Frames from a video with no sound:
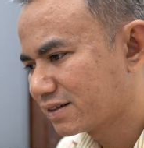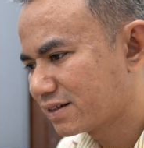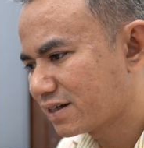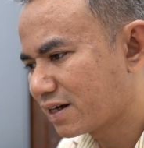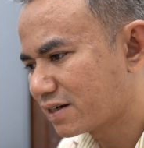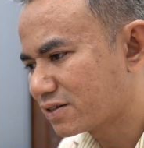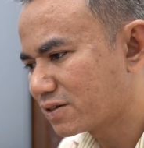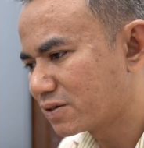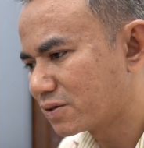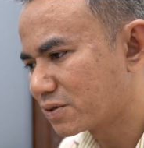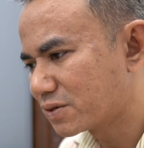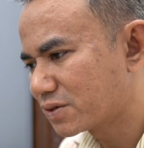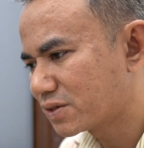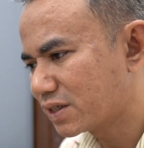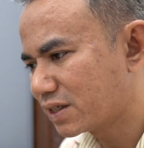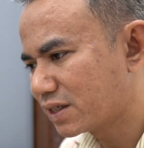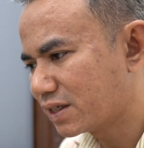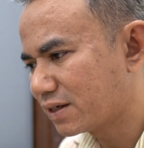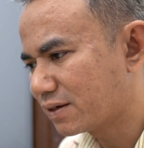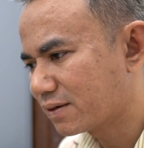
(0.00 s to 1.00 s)
garis lurus
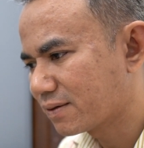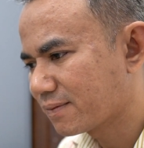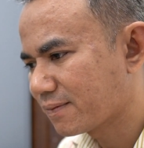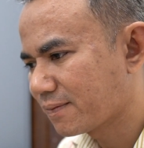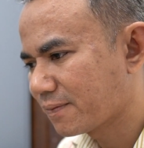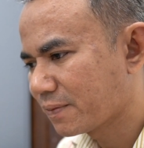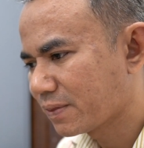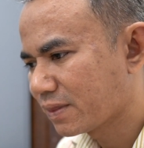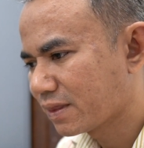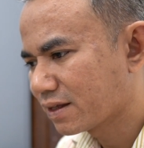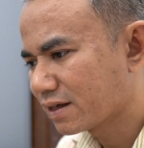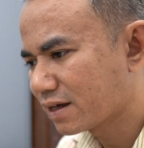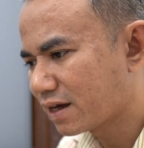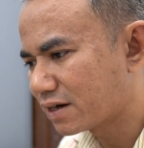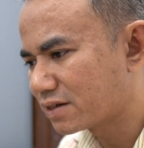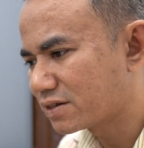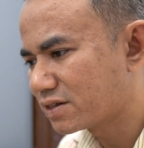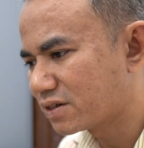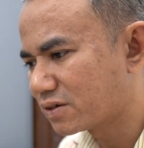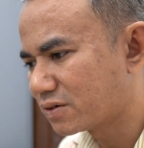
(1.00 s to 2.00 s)
ini,
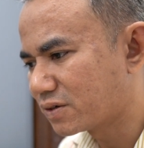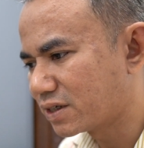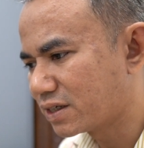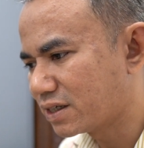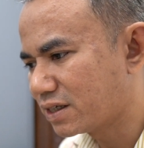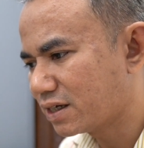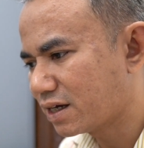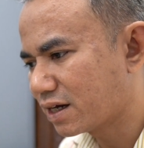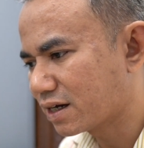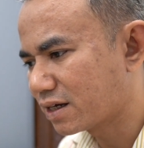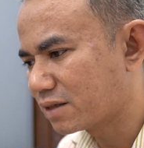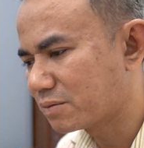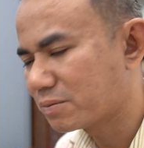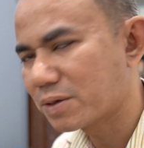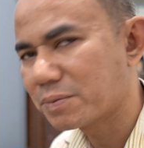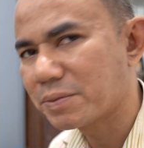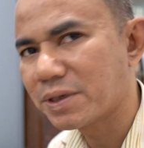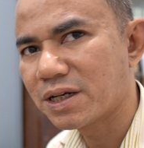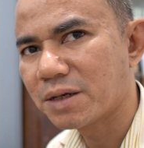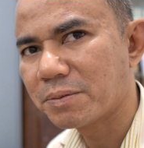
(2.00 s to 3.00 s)
garis singgung ini akan
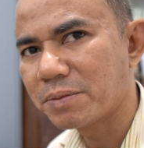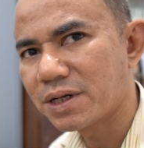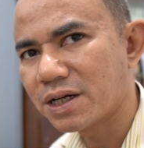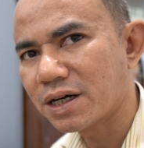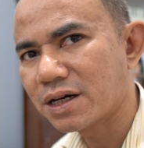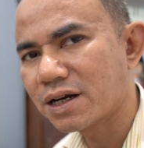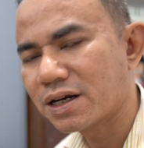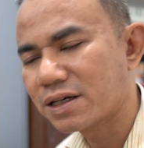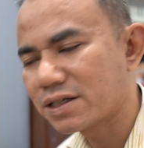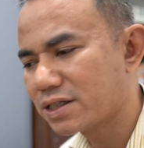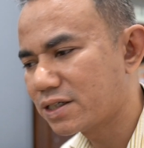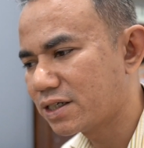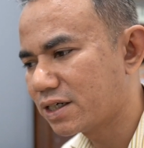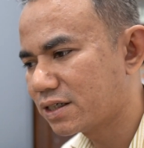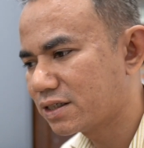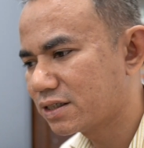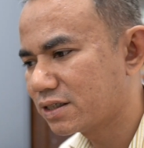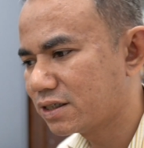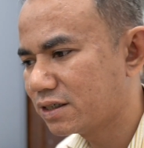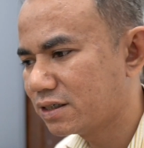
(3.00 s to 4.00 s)
berbeda-beda gradinya
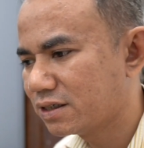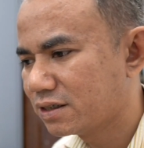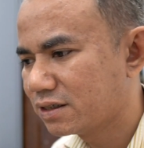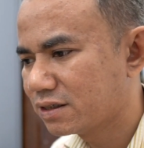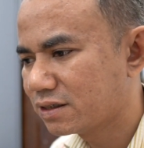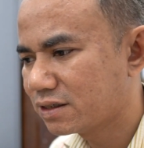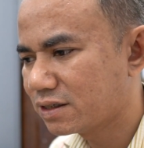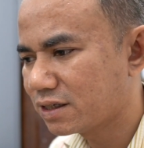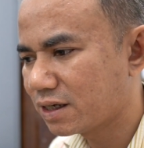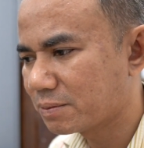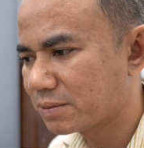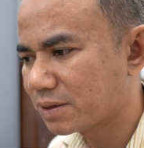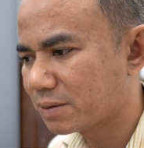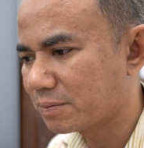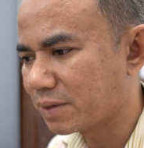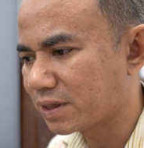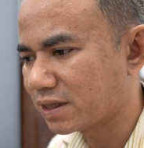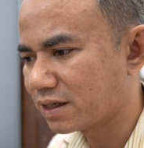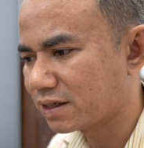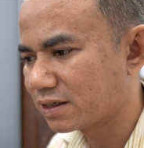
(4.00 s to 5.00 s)
di tiap
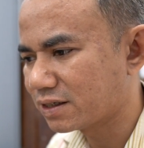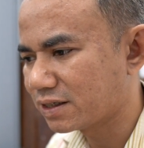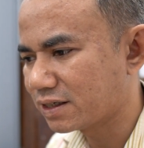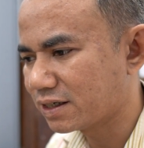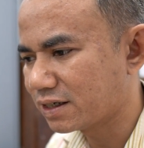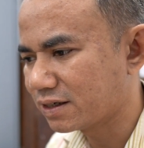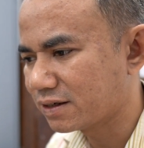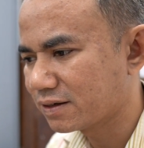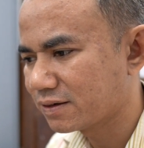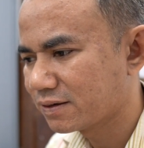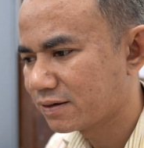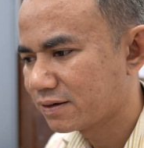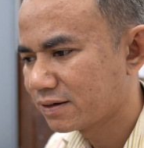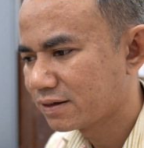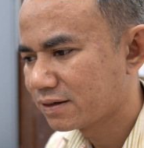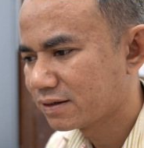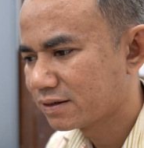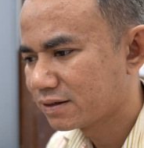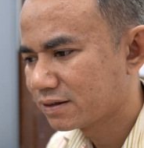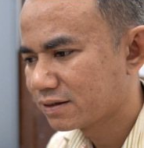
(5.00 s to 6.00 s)
tempat. Artinya
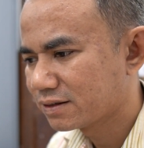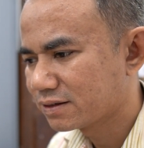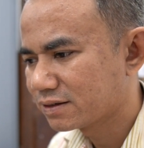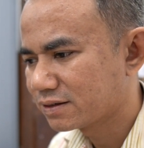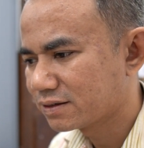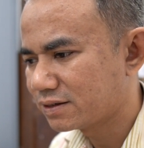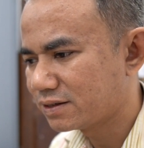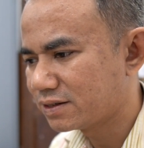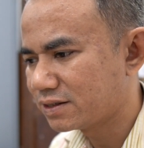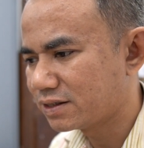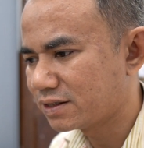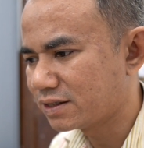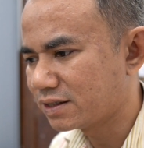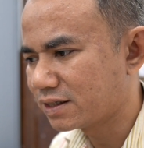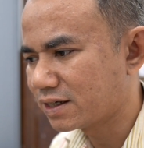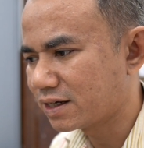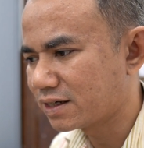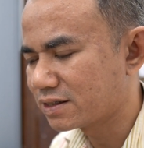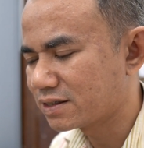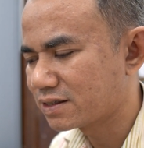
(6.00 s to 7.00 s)
di sini
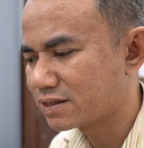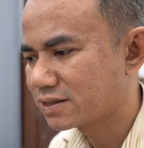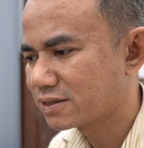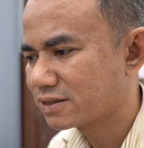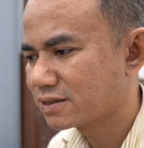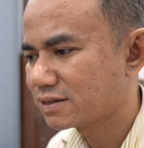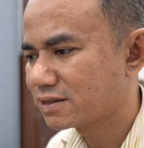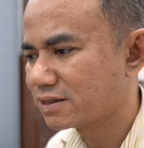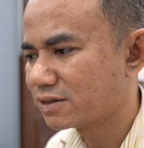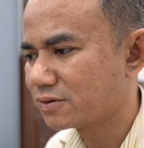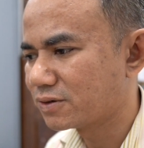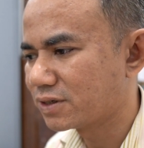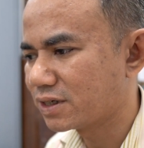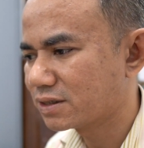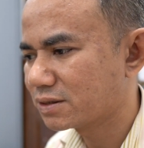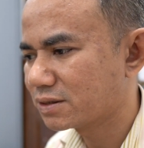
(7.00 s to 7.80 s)
garis singgungnya